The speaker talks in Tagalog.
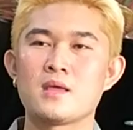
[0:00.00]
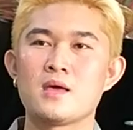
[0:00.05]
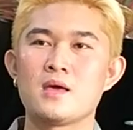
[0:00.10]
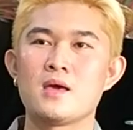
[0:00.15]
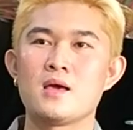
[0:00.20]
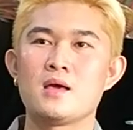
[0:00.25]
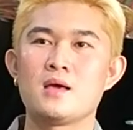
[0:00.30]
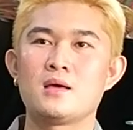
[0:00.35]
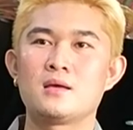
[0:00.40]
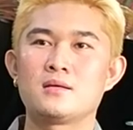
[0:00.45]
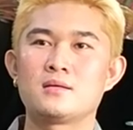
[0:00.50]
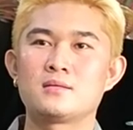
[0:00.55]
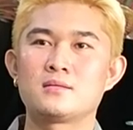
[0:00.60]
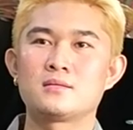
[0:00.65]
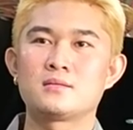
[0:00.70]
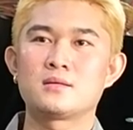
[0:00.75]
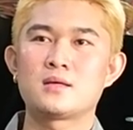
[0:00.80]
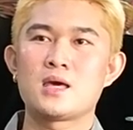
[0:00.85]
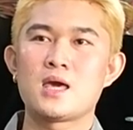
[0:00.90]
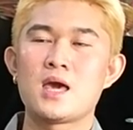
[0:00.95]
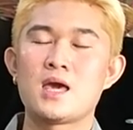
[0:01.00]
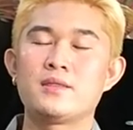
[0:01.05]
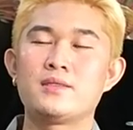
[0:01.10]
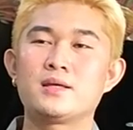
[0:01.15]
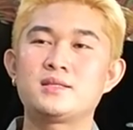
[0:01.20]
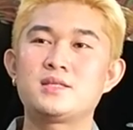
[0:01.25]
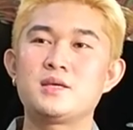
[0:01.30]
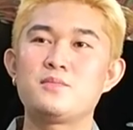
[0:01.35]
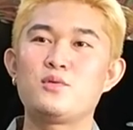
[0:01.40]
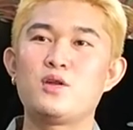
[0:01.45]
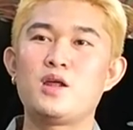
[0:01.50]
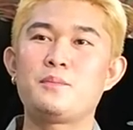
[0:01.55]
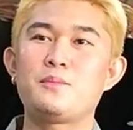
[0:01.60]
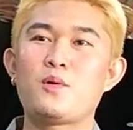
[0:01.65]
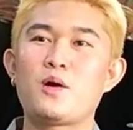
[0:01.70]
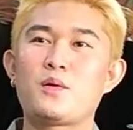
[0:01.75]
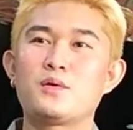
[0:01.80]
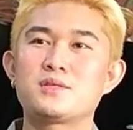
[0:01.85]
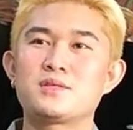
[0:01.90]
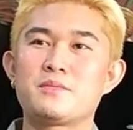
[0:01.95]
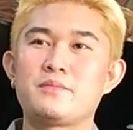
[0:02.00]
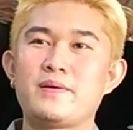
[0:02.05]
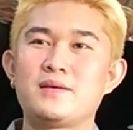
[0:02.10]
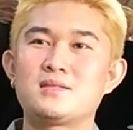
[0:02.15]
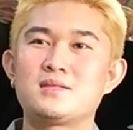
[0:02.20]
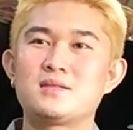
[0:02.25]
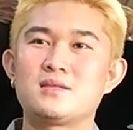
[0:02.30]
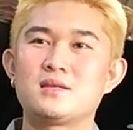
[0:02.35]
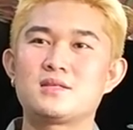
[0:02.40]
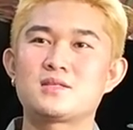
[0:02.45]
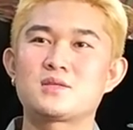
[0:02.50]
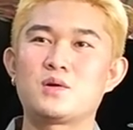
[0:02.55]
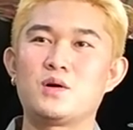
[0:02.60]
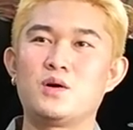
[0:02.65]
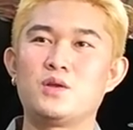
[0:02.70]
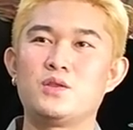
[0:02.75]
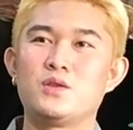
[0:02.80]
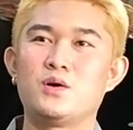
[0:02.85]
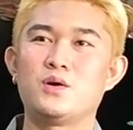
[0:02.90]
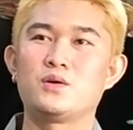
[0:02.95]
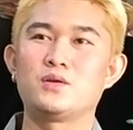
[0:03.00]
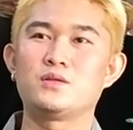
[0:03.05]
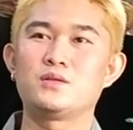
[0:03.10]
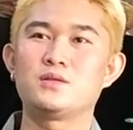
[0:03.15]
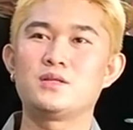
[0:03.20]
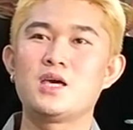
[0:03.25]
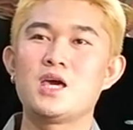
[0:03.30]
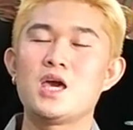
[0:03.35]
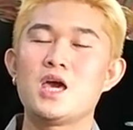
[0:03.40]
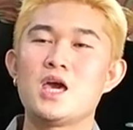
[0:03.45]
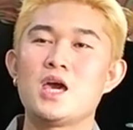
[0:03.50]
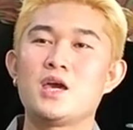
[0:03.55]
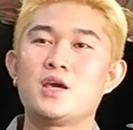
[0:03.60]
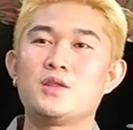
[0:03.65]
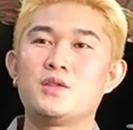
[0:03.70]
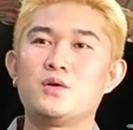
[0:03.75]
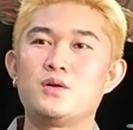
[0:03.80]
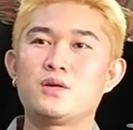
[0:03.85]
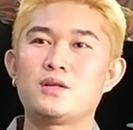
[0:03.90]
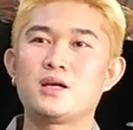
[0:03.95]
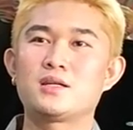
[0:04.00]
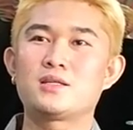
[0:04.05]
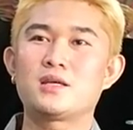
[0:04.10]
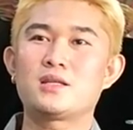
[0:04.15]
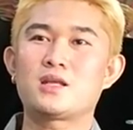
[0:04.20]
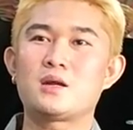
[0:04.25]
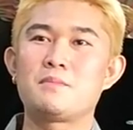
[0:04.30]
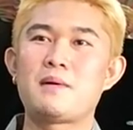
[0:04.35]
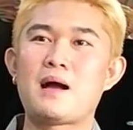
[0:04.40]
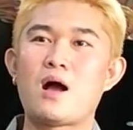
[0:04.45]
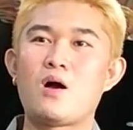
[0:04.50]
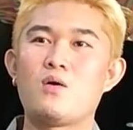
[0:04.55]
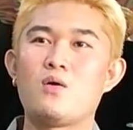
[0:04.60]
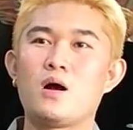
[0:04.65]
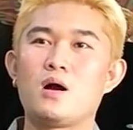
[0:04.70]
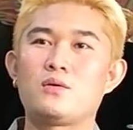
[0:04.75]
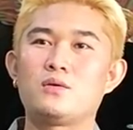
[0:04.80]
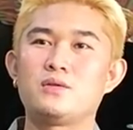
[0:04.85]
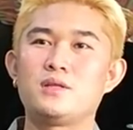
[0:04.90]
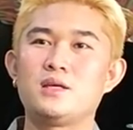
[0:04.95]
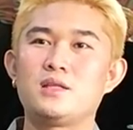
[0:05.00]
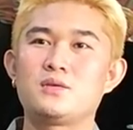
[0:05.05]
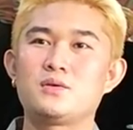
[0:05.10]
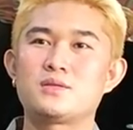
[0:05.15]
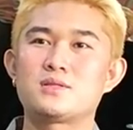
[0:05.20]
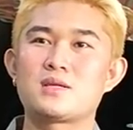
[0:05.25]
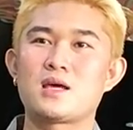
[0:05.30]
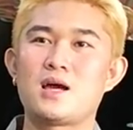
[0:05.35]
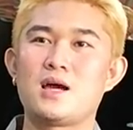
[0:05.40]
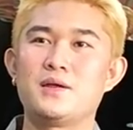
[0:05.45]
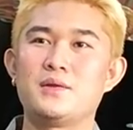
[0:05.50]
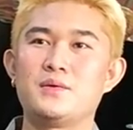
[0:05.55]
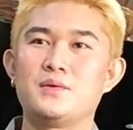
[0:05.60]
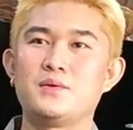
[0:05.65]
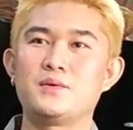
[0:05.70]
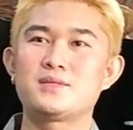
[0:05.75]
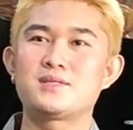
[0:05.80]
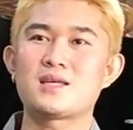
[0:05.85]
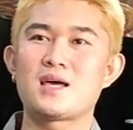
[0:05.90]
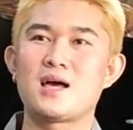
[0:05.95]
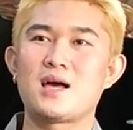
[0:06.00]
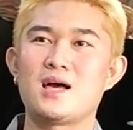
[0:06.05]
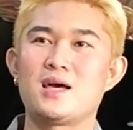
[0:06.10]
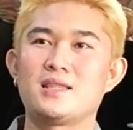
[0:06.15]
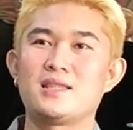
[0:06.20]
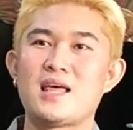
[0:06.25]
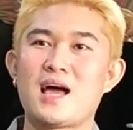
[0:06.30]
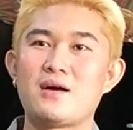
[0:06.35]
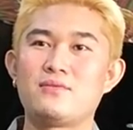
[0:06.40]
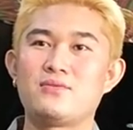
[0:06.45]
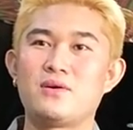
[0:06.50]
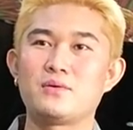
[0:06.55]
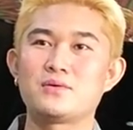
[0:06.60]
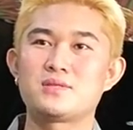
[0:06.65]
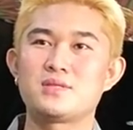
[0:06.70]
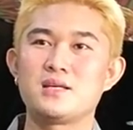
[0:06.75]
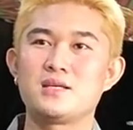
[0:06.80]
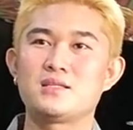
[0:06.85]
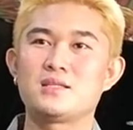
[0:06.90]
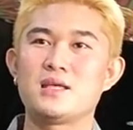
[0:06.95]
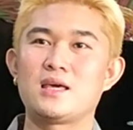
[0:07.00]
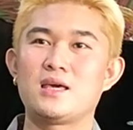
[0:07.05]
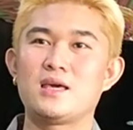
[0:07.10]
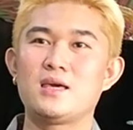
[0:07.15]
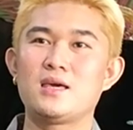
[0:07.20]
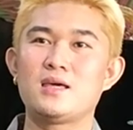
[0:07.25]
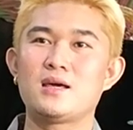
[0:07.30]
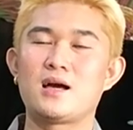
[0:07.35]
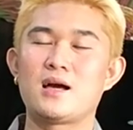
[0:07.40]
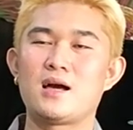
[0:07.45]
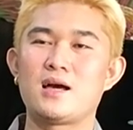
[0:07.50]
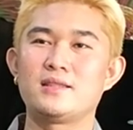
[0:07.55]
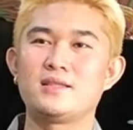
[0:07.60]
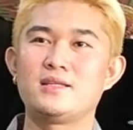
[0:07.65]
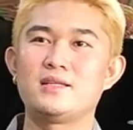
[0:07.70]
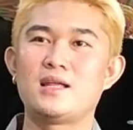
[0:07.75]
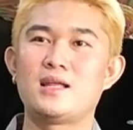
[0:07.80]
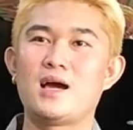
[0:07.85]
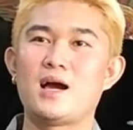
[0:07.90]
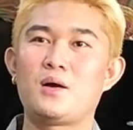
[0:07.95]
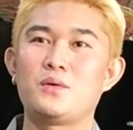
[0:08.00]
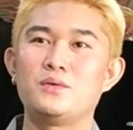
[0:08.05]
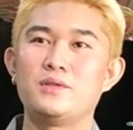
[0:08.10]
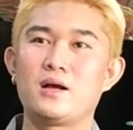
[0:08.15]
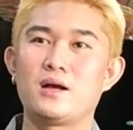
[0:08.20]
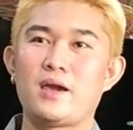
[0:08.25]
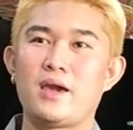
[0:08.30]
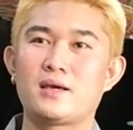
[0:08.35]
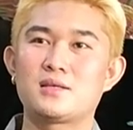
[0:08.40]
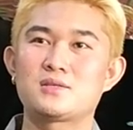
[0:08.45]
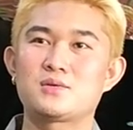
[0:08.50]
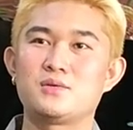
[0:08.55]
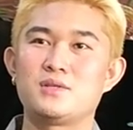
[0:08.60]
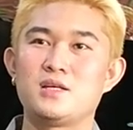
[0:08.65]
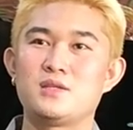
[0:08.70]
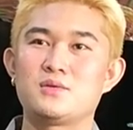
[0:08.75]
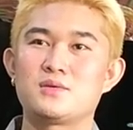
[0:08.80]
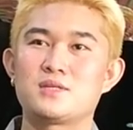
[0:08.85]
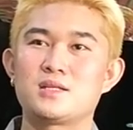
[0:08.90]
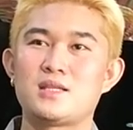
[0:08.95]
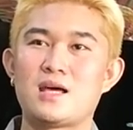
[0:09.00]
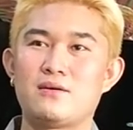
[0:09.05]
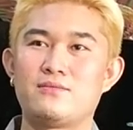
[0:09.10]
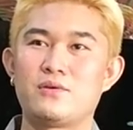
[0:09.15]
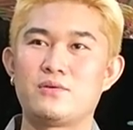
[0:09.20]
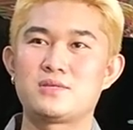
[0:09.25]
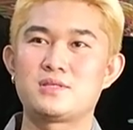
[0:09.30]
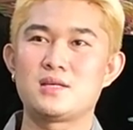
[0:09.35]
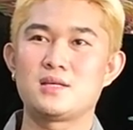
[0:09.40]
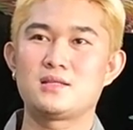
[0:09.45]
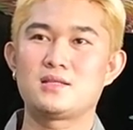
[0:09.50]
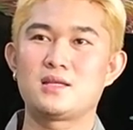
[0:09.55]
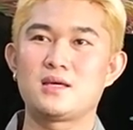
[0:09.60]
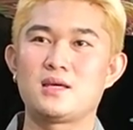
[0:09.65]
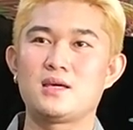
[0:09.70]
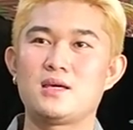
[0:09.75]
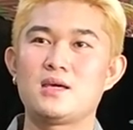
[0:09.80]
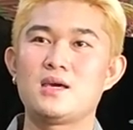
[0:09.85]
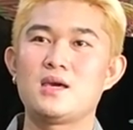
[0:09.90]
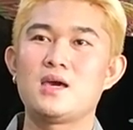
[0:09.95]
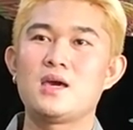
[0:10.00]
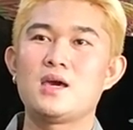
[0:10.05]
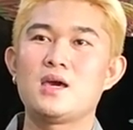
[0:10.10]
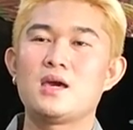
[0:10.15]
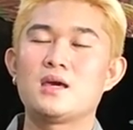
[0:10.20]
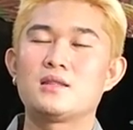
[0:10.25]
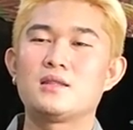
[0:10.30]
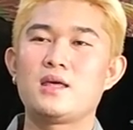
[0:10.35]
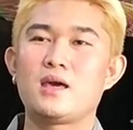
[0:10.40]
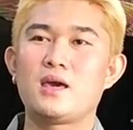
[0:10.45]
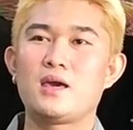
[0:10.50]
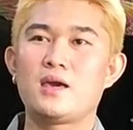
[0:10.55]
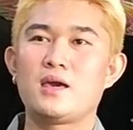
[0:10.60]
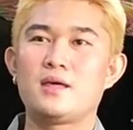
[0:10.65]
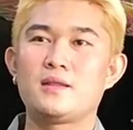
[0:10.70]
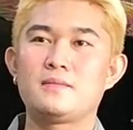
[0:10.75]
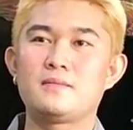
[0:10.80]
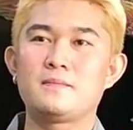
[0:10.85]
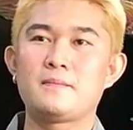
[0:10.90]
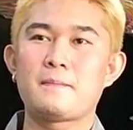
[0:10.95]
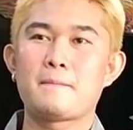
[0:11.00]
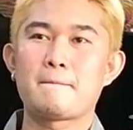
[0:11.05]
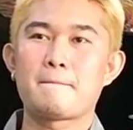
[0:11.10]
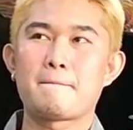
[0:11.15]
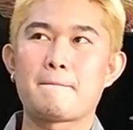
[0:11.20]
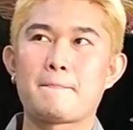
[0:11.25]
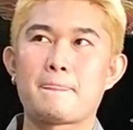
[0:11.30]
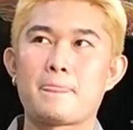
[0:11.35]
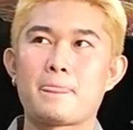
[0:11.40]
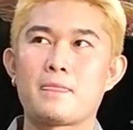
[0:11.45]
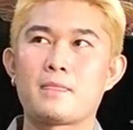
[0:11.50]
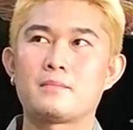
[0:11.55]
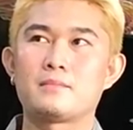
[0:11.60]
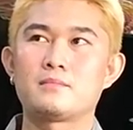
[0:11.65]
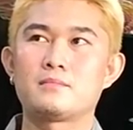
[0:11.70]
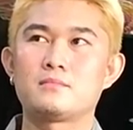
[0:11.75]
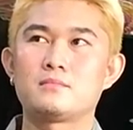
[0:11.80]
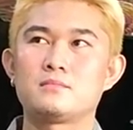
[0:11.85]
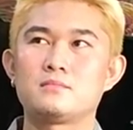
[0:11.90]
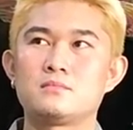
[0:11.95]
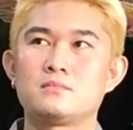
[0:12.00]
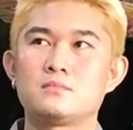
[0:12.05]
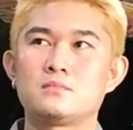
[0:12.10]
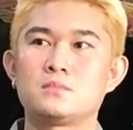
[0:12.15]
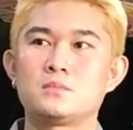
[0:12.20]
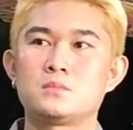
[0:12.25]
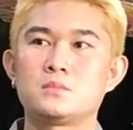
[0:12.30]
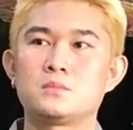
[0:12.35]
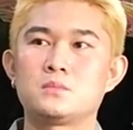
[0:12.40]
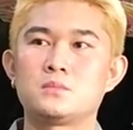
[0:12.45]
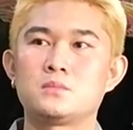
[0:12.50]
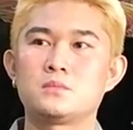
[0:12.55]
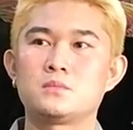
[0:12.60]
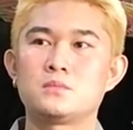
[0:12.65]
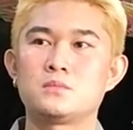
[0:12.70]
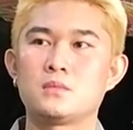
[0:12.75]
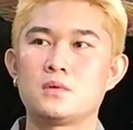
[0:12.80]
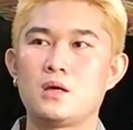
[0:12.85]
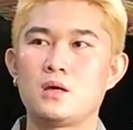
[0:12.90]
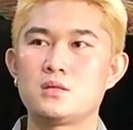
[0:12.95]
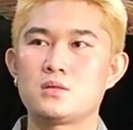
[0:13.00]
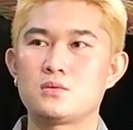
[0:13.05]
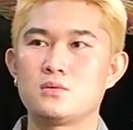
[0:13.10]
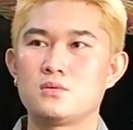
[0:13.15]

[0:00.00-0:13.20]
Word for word: Ready? Nagsimula po ako sa business ko nung nung nagtatrabaho ako dito sa ano sa Davao City. Ah, dinala ako ng ex ko dito sa Davao City. Then Sir, sir, sandali po. Dito po. Dito ang tingin.